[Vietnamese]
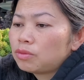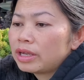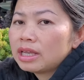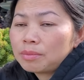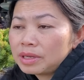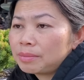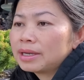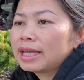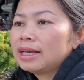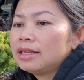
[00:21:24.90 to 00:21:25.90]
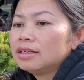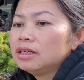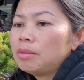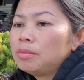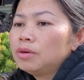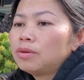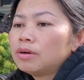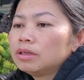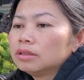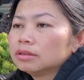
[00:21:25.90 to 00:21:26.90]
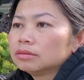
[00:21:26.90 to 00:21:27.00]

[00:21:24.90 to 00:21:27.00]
rồi ngoại nhập nhập cái cây này dữ lắm luôn á